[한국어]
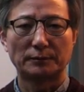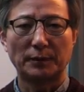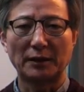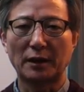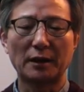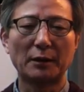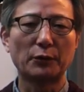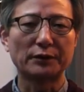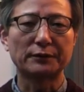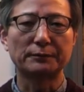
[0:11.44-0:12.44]
판단을
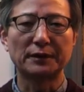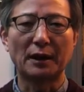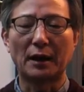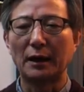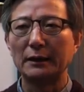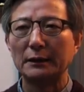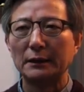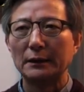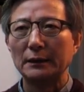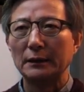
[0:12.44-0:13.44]
해보겠습니다.
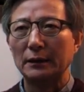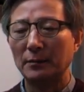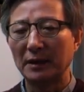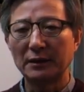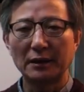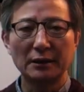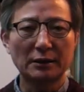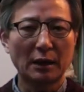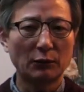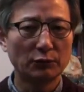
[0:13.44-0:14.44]
얼마 전에
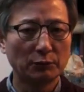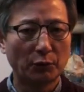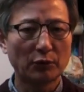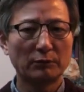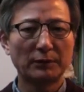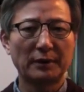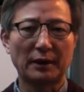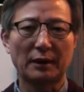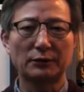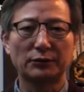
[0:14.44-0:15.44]
이사운 보는 법이라
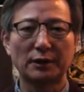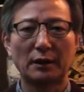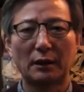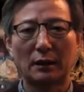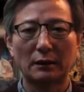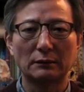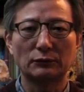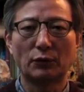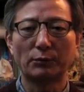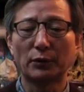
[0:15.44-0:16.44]
해가지고 제가
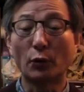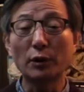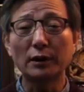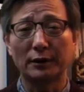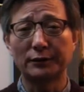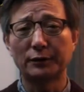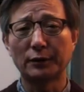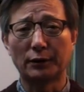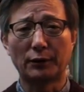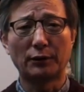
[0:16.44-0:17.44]
통변 올린 게
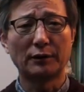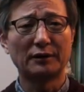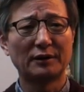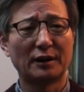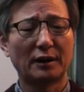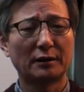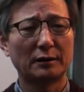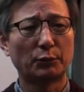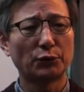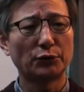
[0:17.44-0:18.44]
있어요. 있는데
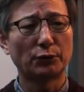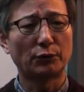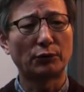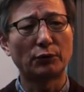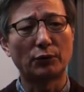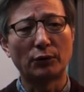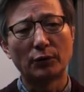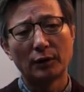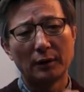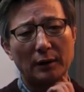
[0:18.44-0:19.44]
그걸 보시고
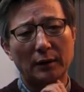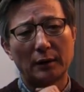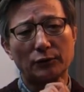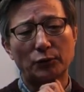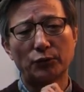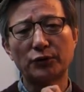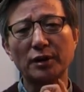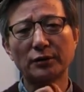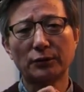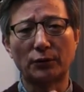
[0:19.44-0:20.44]
좀
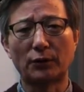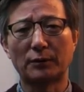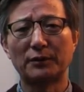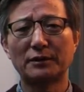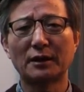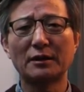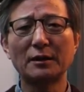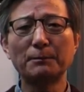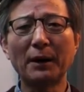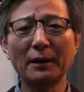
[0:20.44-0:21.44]
구체적으로 그럼
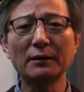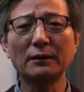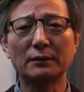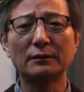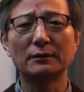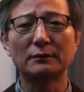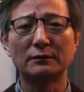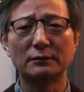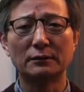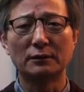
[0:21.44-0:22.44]
2018년은
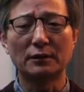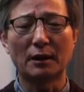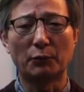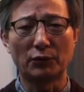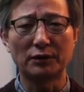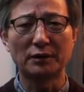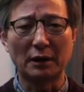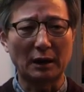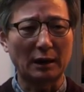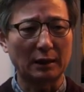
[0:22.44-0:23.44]
어떻게 볼
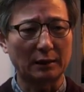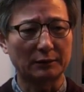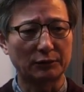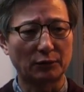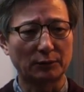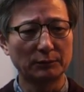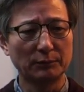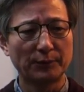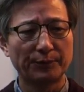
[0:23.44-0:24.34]
것이냐에 대해서 좀,